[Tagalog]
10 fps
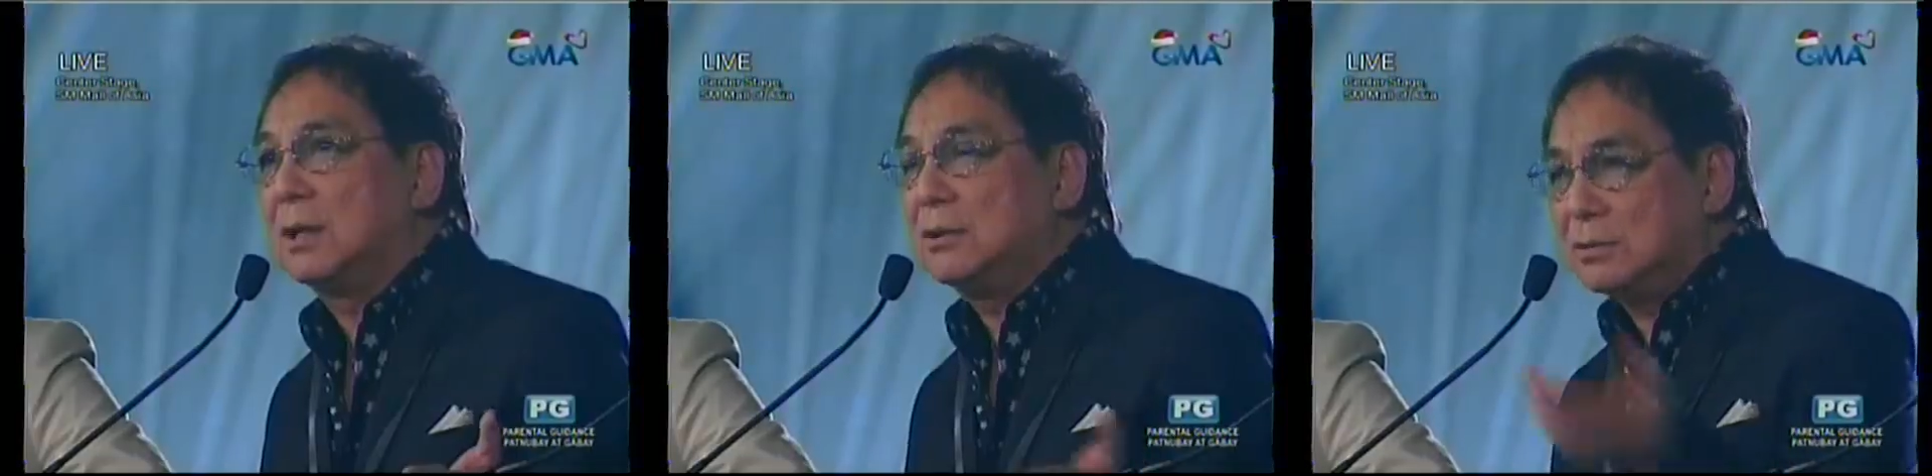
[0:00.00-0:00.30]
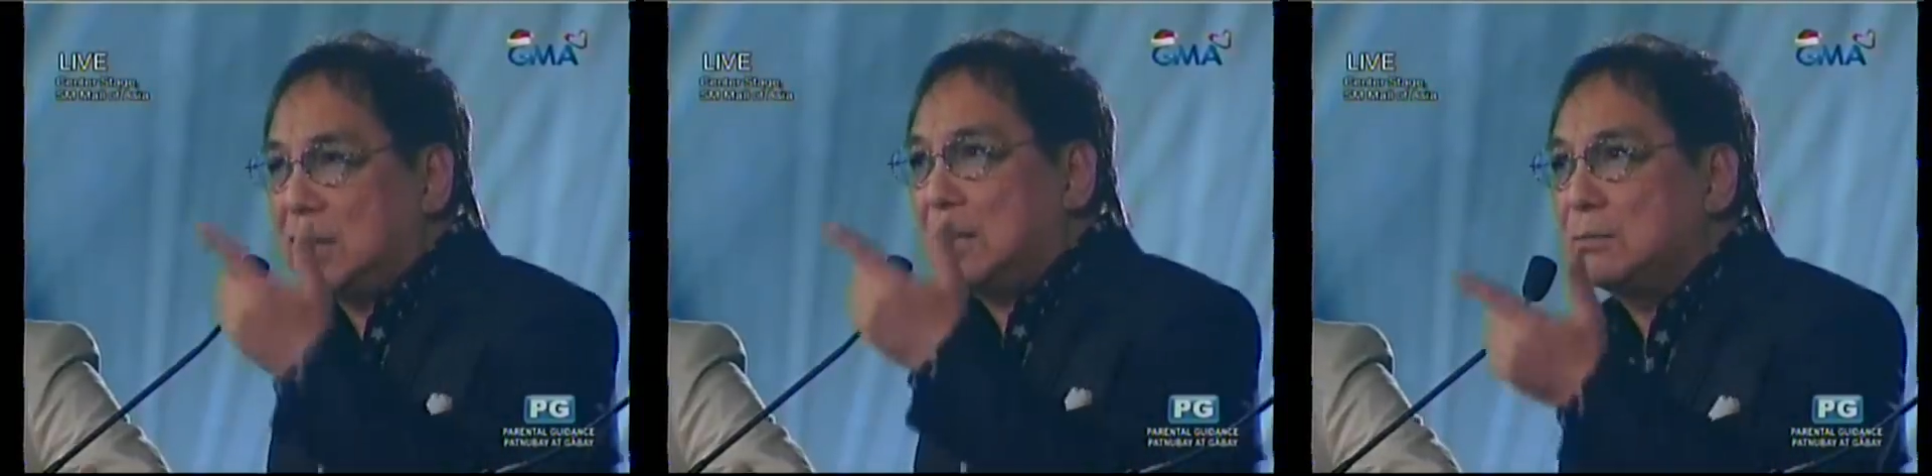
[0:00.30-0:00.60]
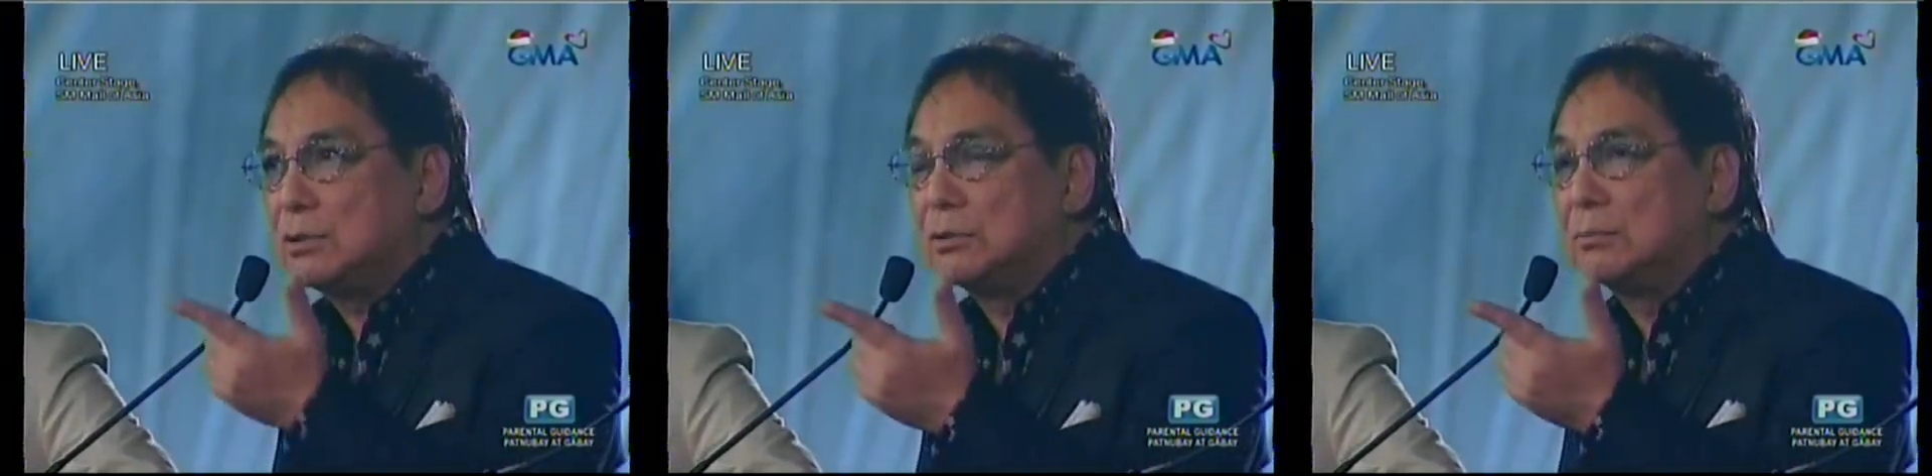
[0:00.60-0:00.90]
Anong take
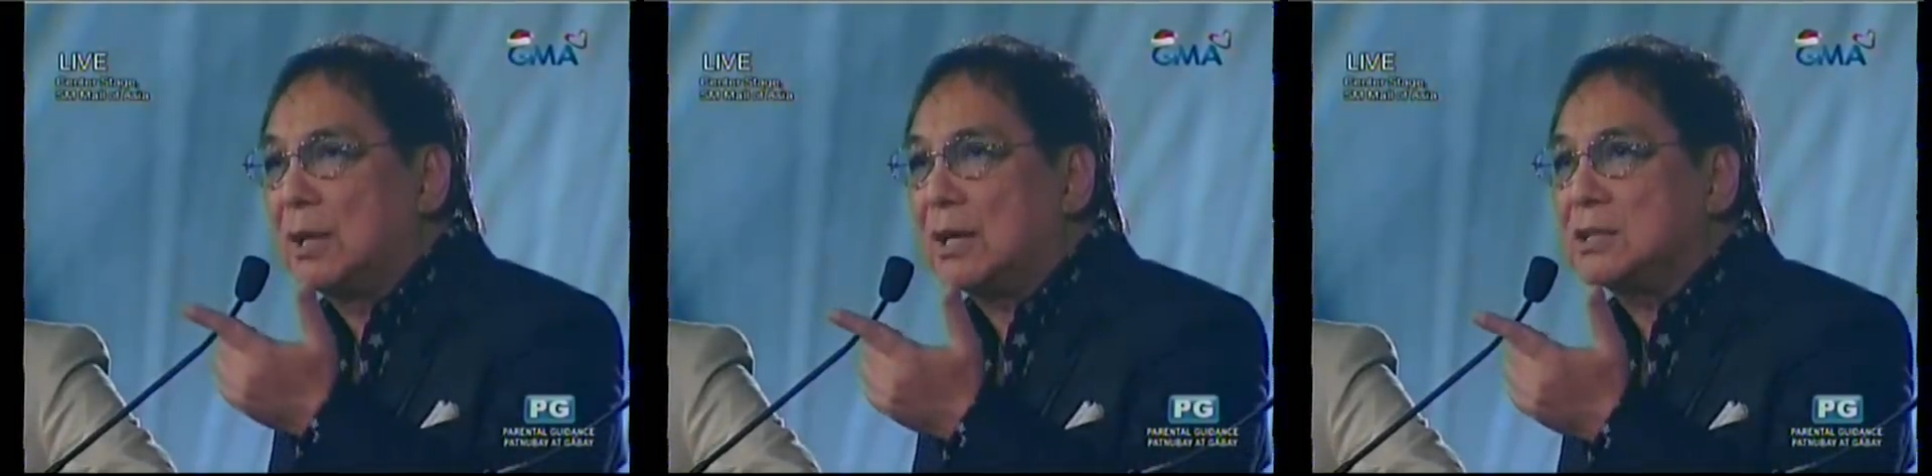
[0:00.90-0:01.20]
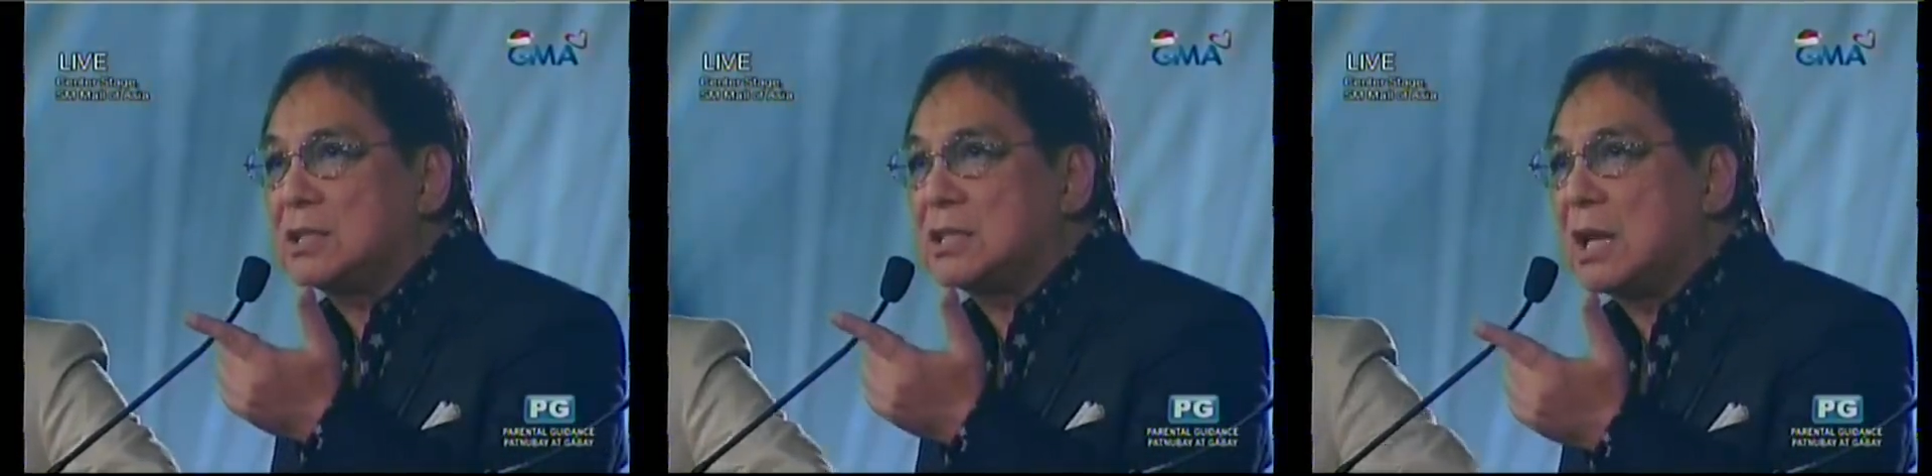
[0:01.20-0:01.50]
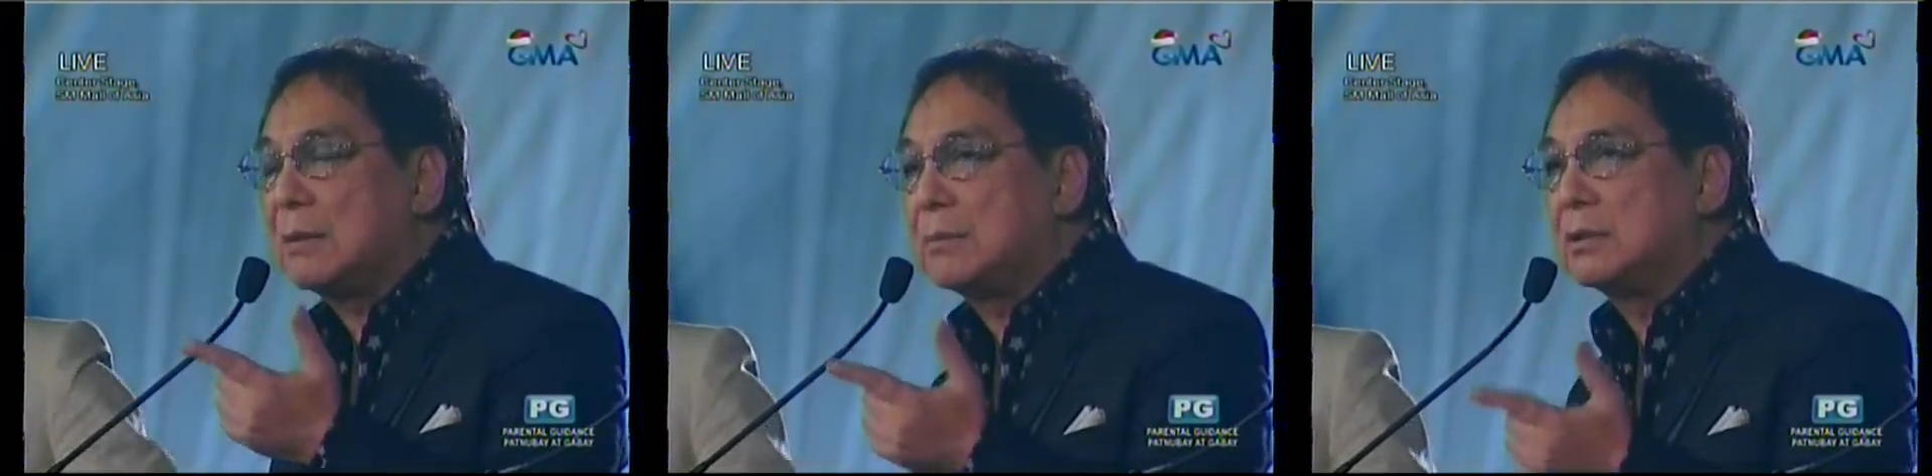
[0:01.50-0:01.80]
mo doon? Bakit niya
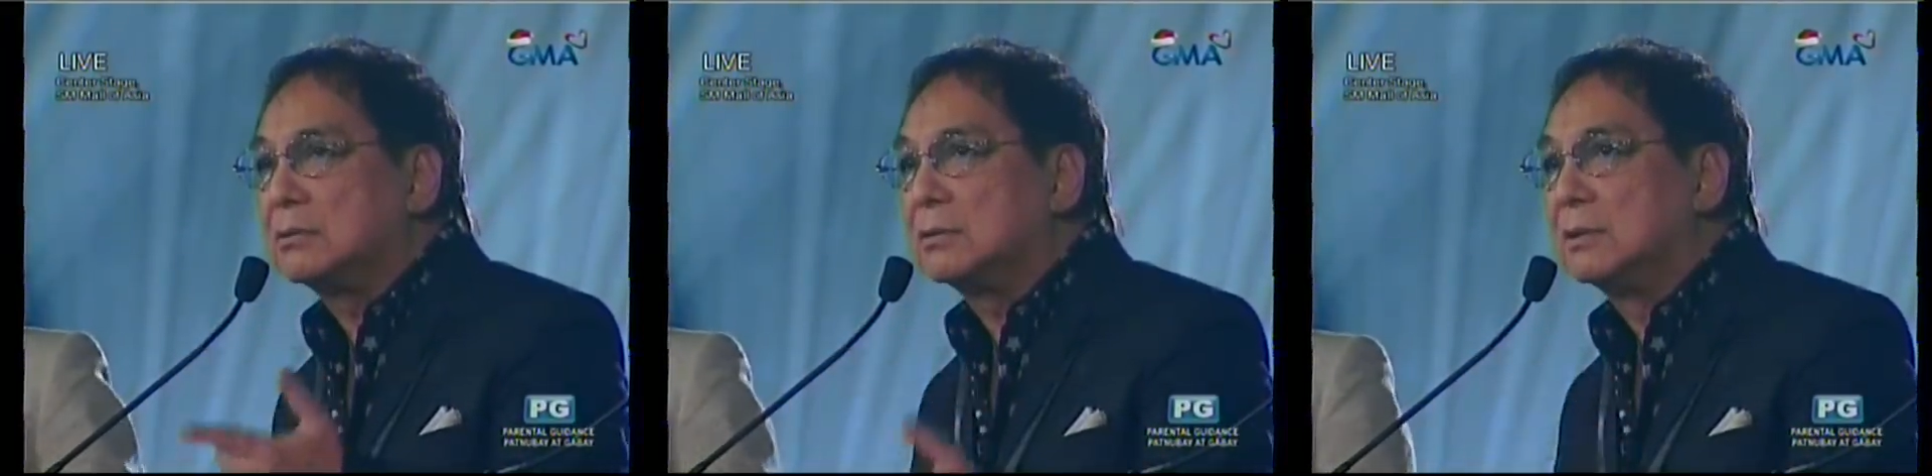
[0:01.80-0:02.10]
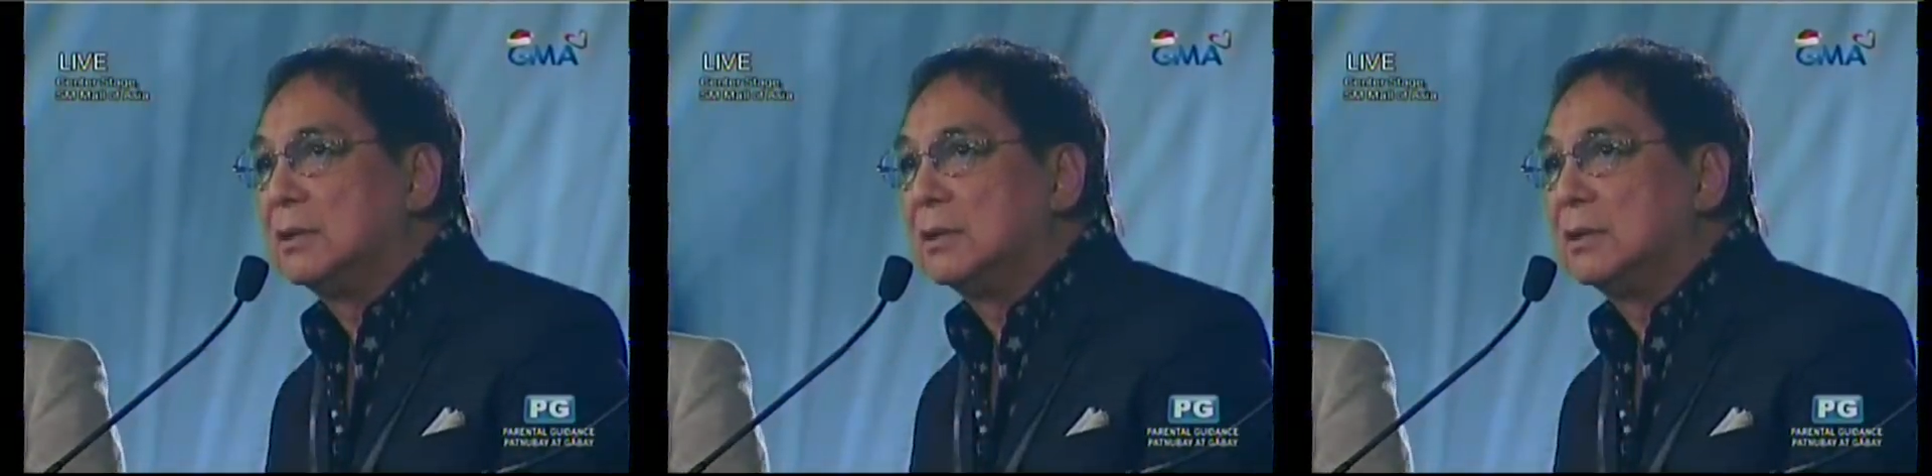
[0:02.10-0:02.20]
sinabi yung...